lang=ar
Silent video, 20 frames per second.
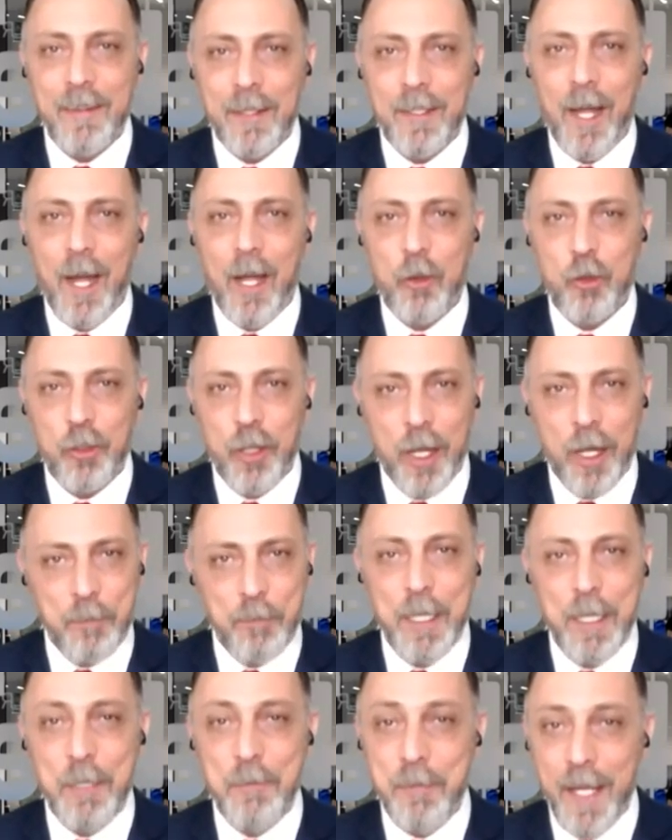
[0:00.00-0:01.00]

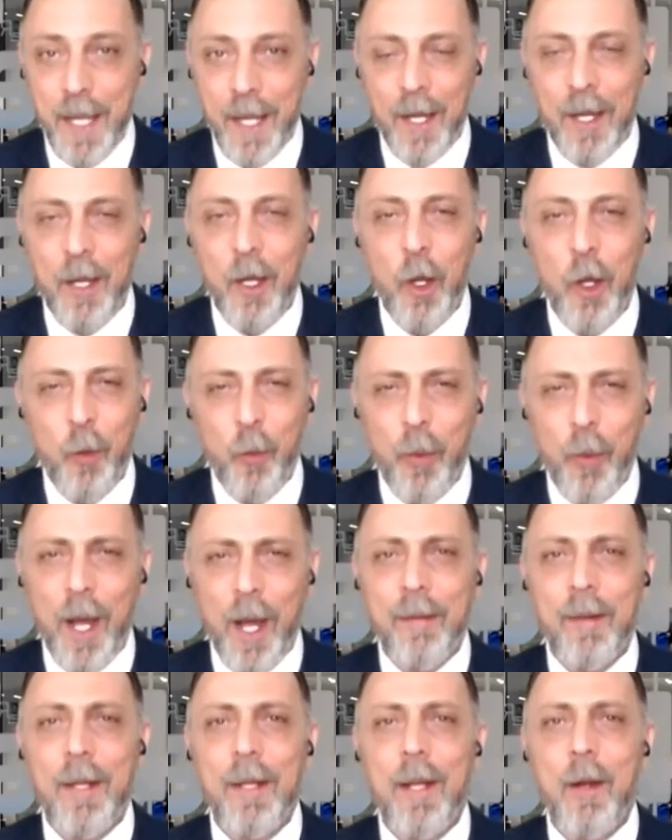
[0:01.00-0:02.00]
3.6
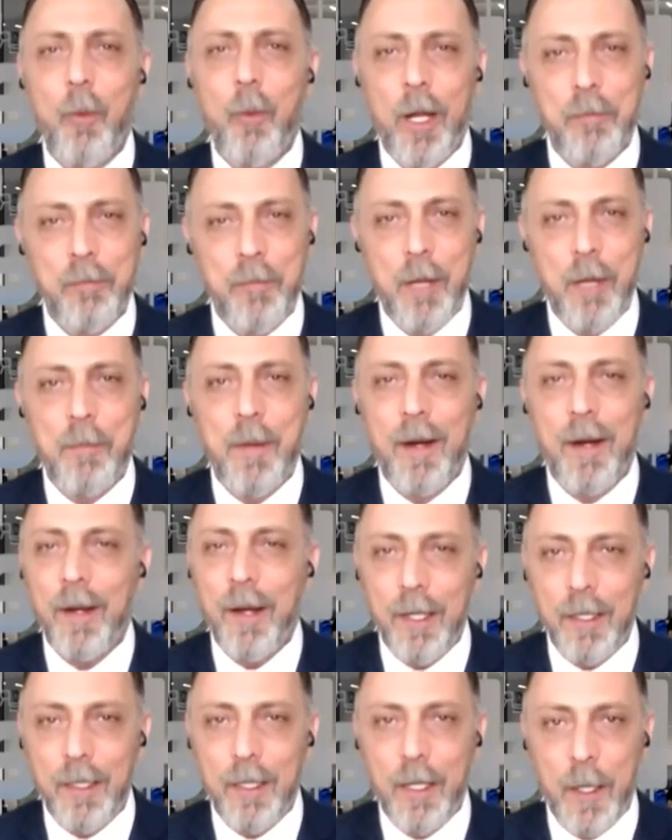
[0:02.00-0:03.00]
وهذا نوعا ما ما
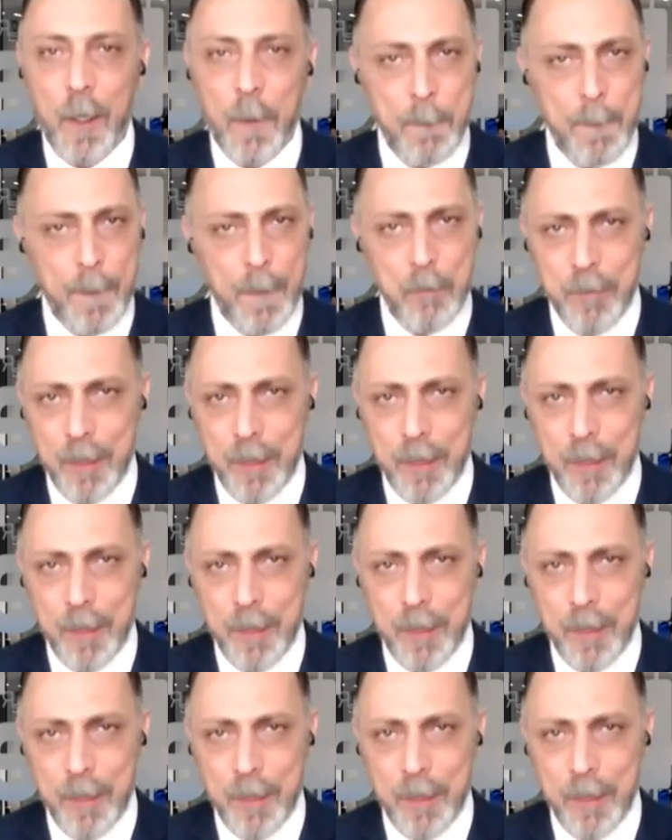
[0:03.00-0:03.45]
قلل